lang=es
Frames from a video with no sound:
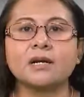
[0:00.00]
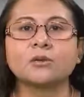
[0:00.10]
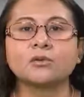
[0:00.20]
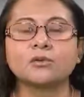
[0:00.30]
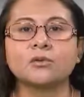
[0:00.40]
la
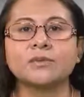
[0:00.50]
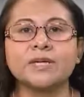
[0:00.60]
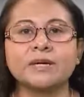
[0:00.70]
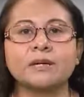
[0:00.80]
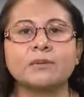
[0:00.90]

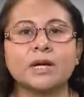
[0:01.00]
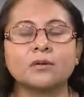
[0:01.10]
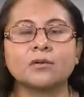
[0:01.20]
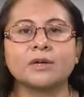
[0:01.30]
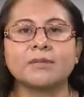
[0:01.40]
autonomía del
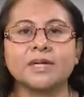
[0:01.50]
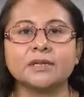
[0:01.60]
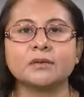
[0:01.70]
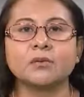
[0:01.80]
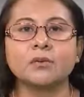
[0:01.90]
Banco de
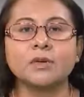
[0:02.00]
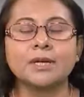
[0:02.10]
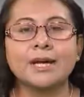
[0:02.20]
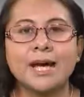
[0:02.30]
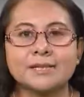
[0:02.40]
México,
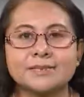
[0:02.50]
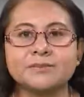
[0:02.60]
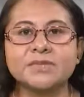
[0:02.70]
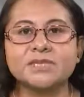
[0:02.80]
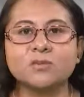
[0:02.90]

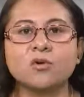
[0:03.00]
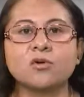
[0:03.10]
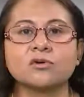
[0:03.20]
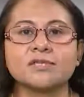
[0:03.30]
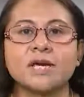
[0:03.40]
Asimismo,
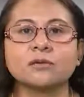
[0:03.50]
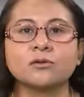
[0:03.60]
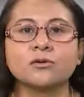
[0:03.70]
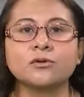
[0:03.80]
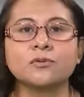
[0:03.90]
José
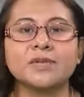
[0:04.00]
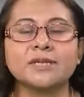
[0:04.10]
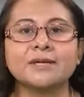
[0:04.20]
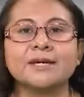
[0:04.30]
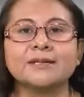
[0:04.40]
Antonio
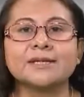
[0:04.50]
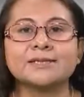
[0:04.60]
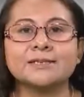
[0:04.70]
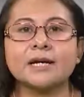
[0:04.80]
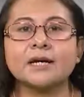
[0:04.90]
Meade
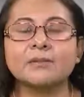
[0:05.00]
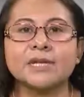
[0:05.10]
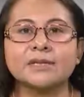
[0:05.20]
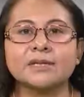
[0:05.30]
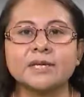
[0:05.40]
destaca
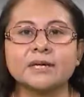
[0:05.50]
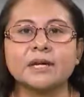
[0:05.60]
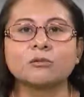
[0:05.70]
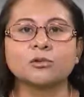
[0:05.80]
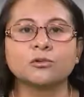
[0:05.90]
mantener
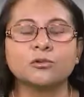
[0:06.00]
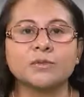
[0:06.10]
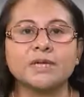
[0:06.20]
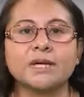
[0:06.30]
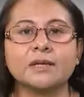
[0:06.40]
la
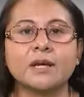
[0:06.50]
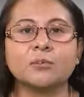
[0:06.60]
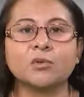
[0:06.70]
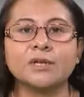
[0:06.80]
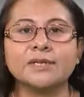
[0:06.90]
autonomía de la
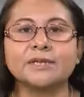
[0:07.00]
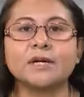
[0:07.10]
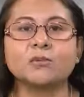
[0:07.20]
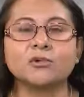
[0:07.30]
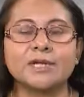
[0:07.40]

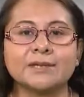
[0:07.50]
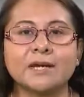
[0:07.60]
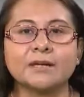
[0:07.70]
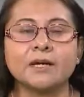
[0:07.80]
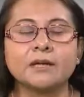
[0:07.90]
política
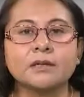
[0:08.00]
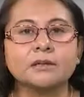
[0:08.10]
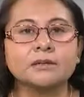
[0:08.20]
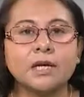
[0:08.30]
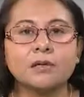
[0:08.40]
monetaria,
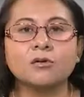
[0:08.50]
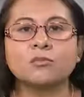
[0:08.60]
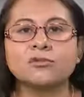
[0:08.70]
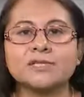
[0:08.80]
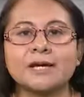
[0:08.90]
tal
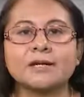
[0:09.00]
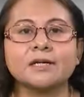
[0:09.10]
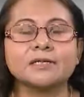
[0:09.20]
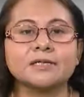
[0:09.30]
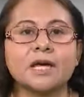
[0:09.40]
como se ha
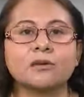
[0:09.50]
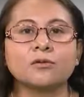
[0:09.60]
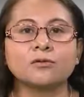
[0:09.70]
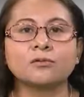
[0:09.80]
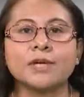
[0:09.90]

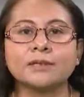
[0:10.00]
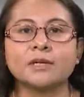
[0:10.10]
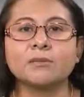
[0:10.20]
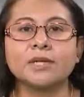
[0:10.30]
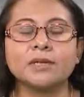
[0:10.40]
realizado
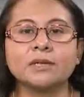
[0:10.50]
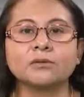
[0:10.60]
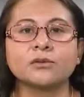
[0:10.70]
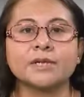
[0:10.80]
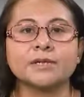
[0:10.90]
durante el
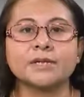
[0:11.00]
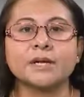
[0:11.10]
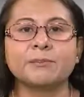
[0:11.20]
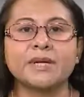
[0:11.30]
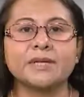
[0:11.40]
mandato de
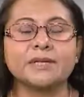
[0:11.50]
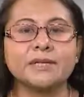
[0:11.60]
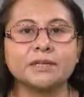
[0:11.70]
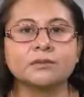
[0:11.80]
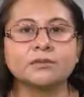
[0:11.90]
Enrique Peña
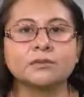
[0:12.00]
Nieto.